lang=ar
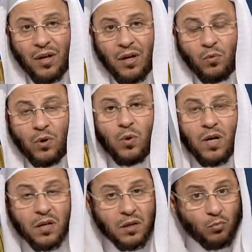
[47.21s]

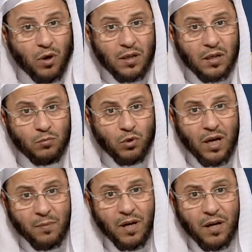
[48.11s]
ويحرم عليهم
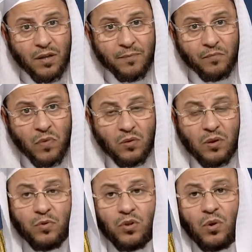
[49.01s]
الخبائث
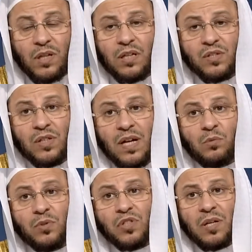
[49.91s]
النبي عليه الصلاة
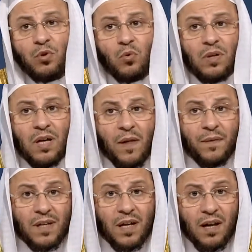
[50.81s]
والسلام يقول لا
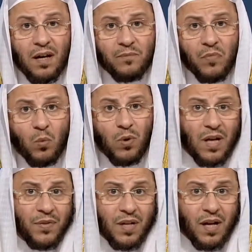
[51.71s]
ضرر ولا
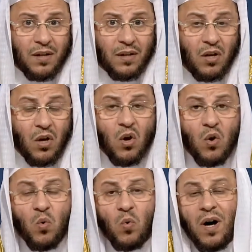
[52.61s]
ضرار
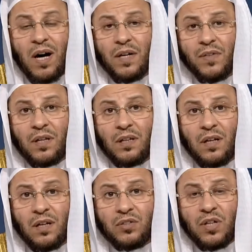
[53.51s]
وأيضا
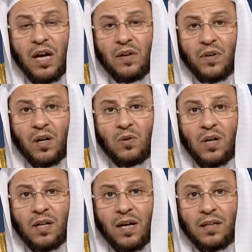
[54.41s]
جاء في قول
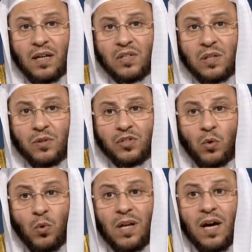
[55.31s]
الله عز وجل
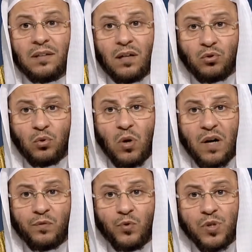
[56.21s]
ولا تقتلوا
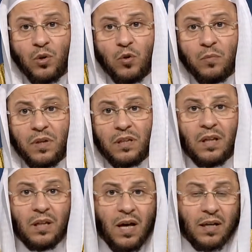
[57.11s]
أنفسكم إن
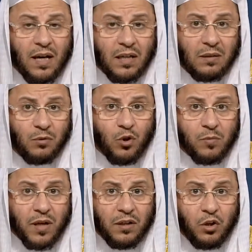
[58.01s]
الله كان بكم
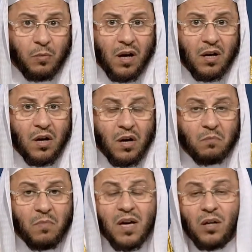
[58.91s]
رحيما
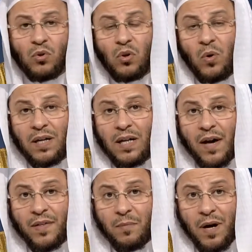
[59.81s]
ما يدل على
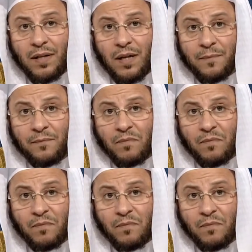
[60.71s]
هذا المعنى